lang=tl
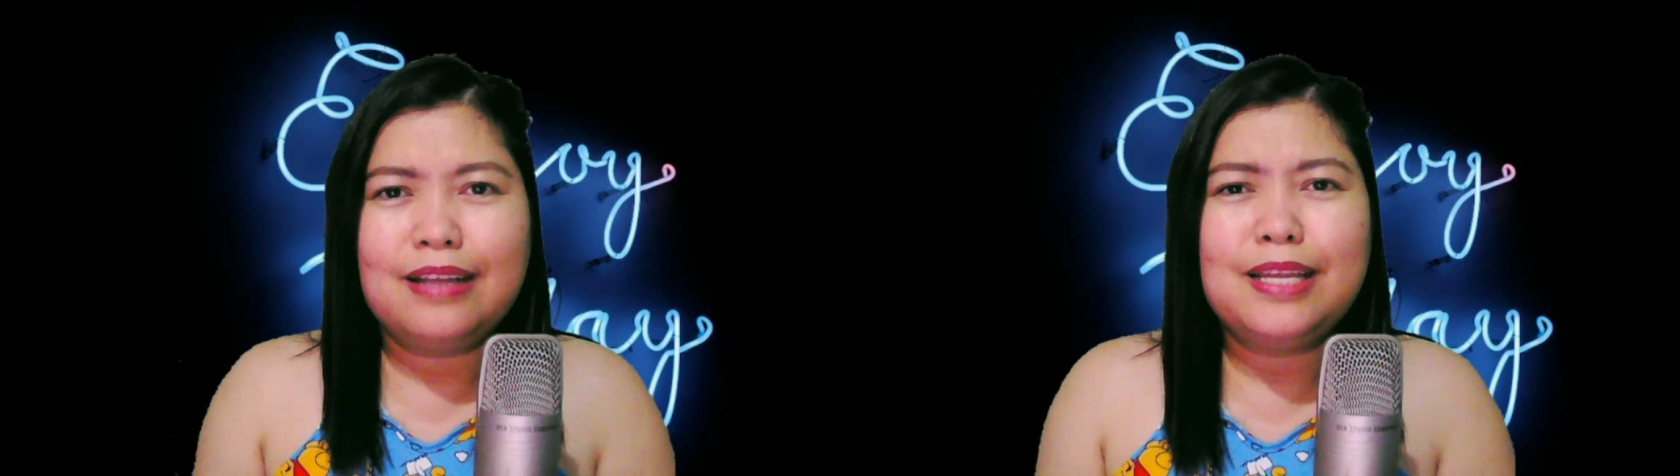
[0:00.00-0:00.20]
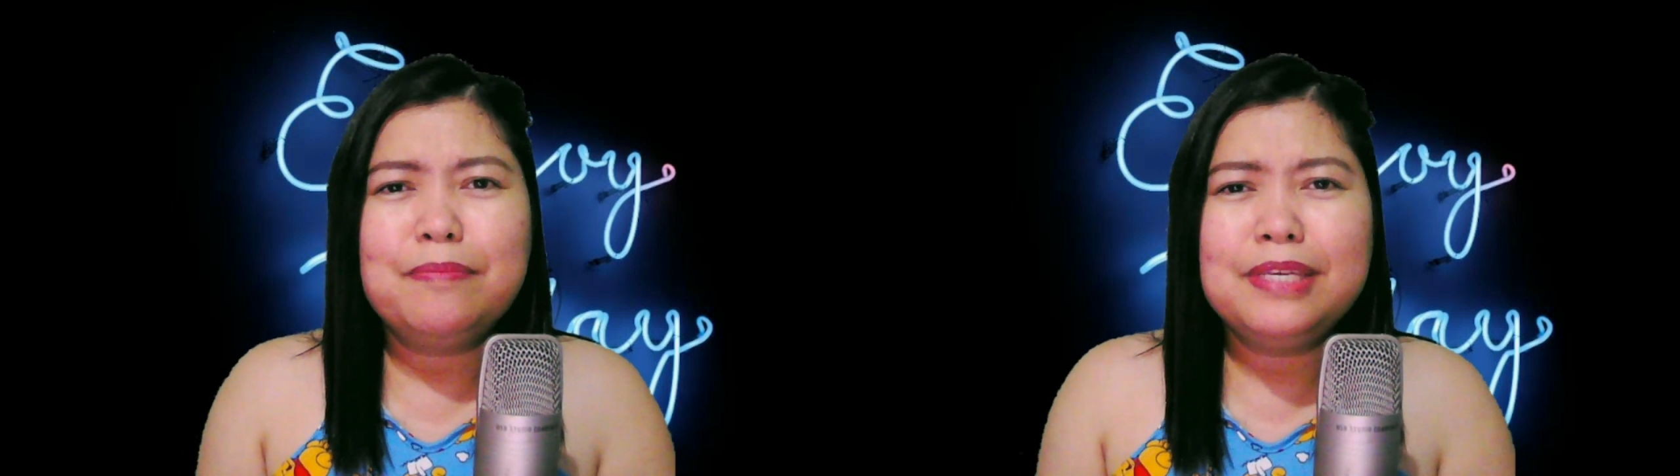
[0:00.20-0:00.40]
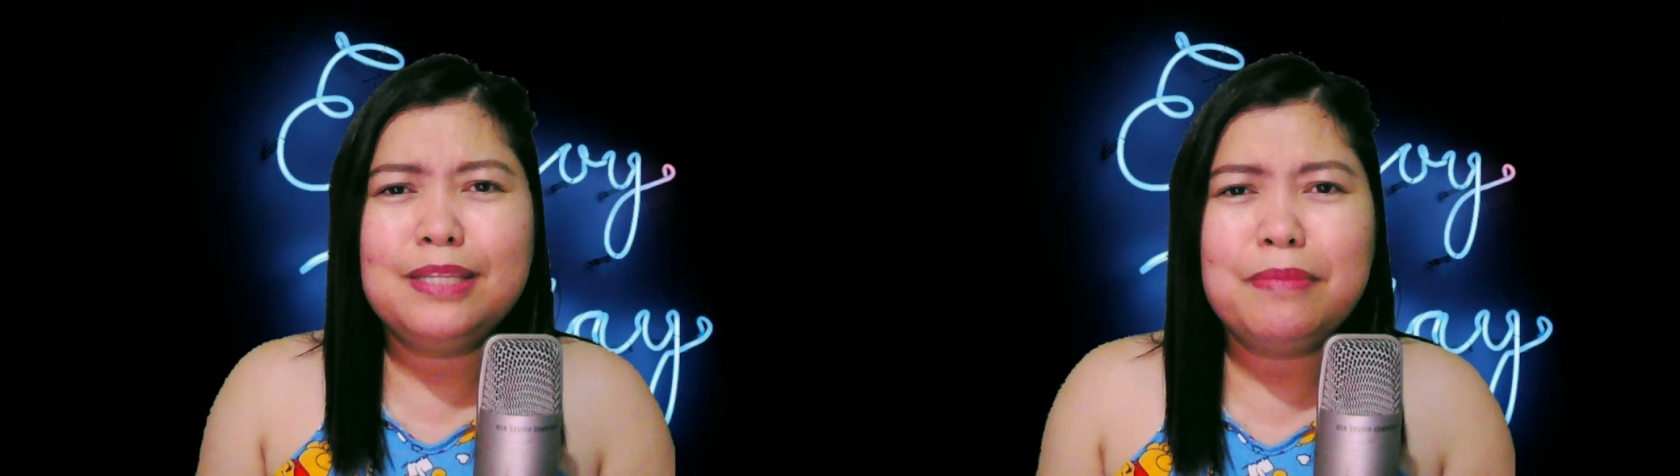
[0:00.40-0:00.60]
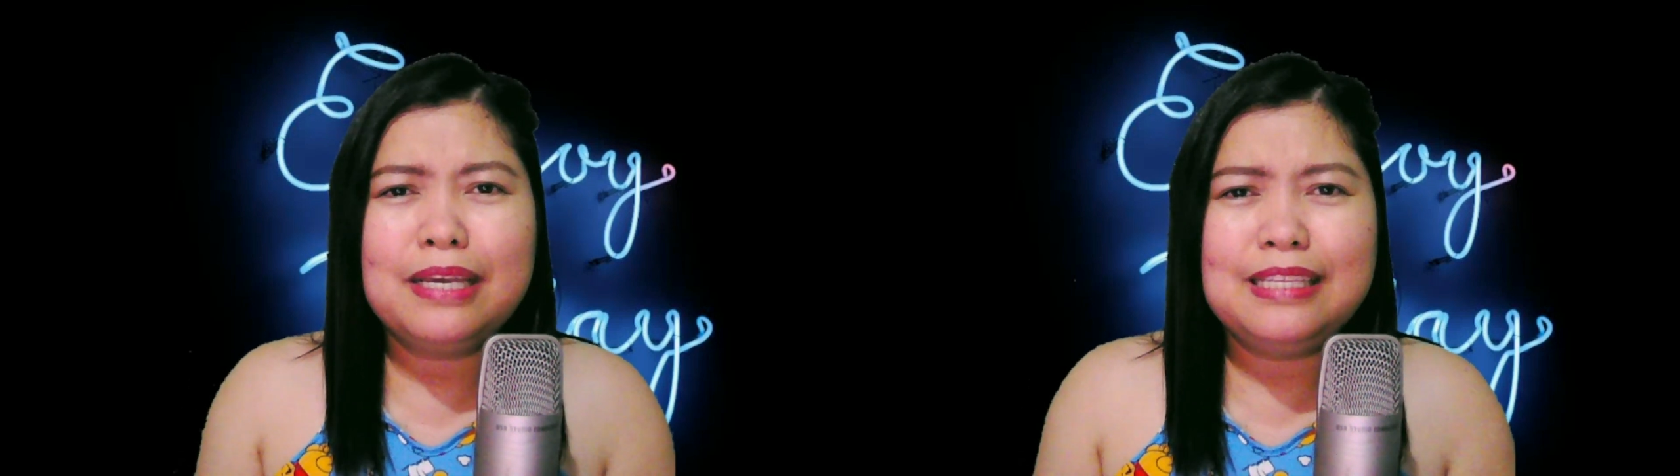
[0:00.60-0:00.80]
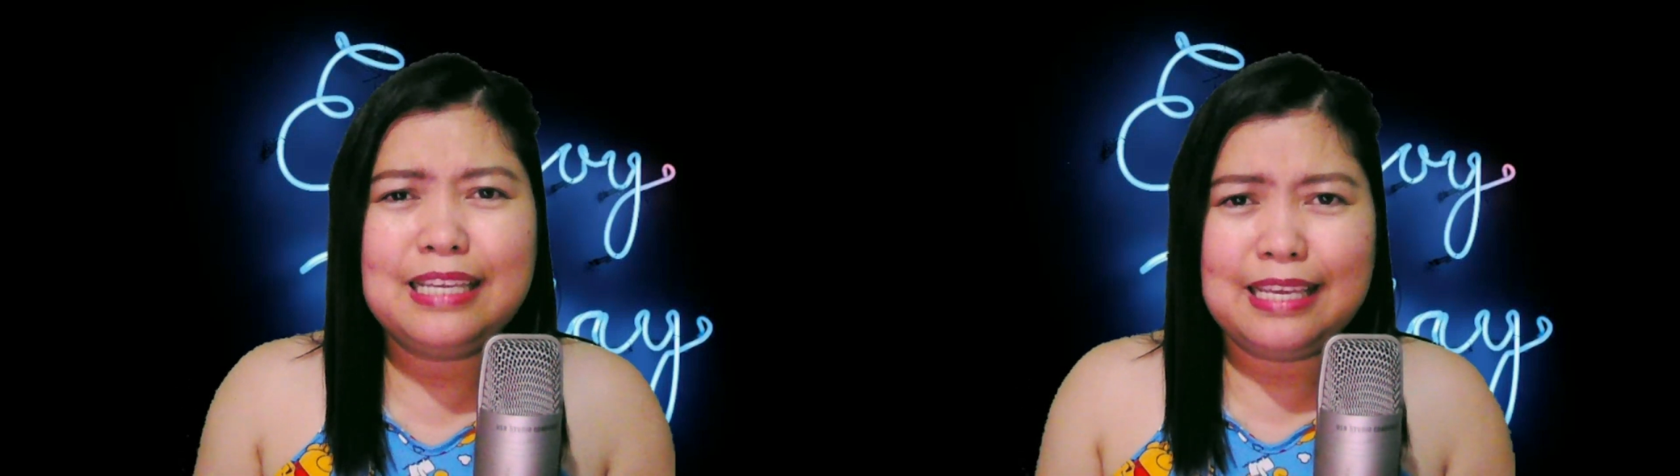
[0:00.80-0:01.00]
Ang dami niya namang
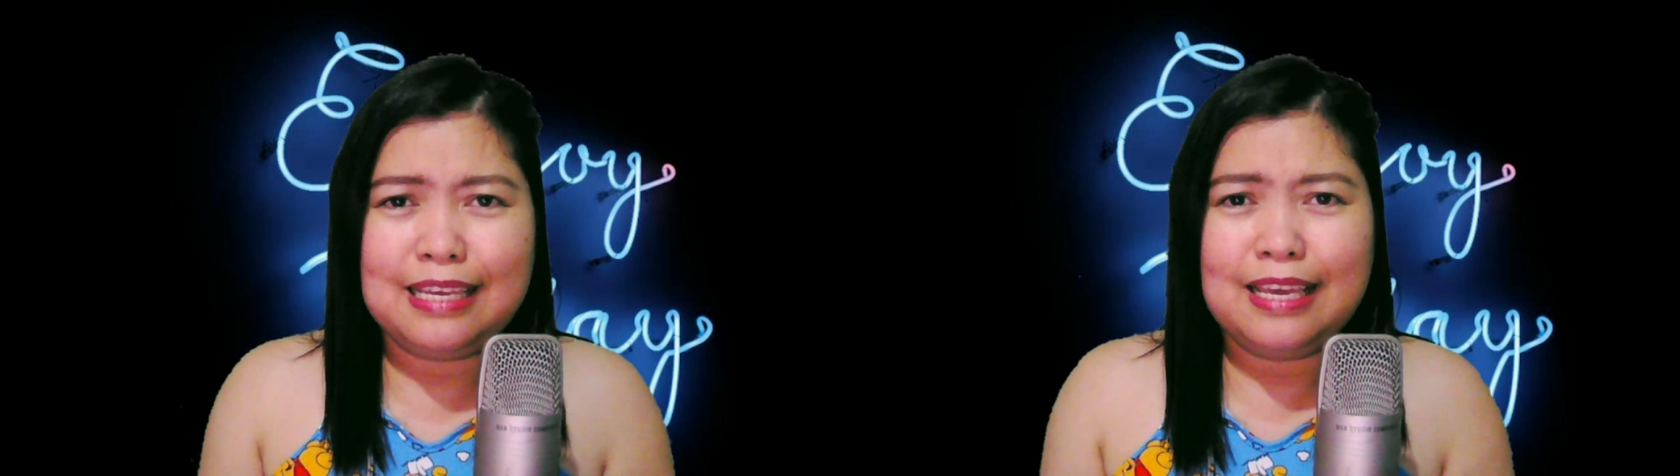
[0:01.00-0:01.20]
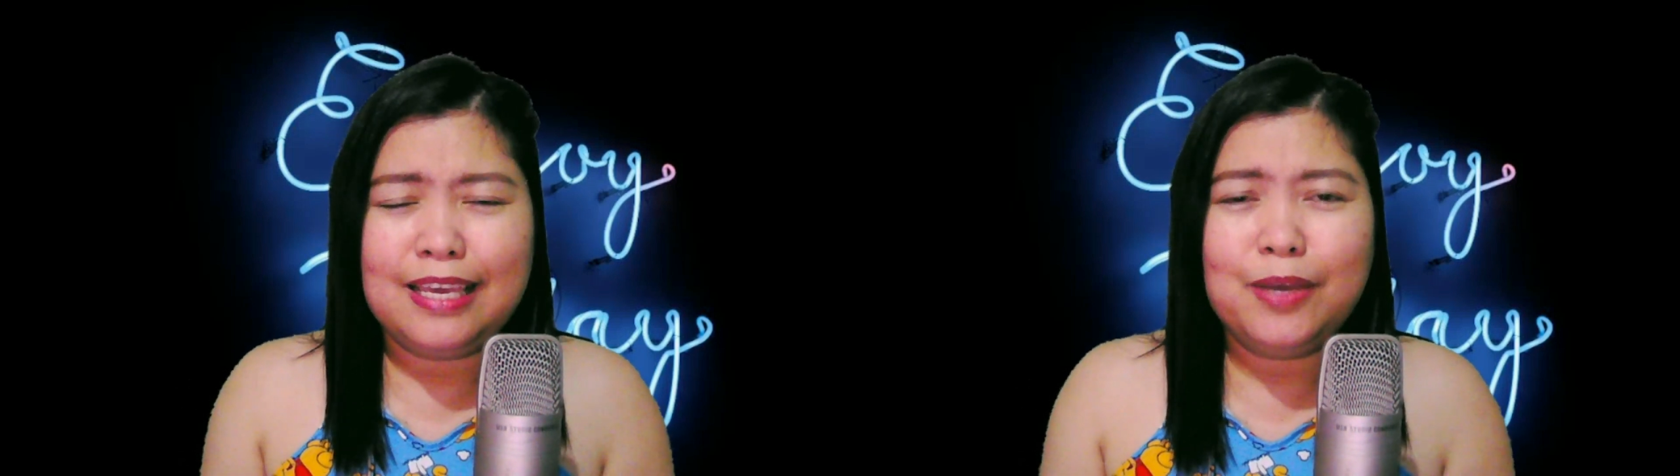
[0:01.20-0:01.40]
hinihingi,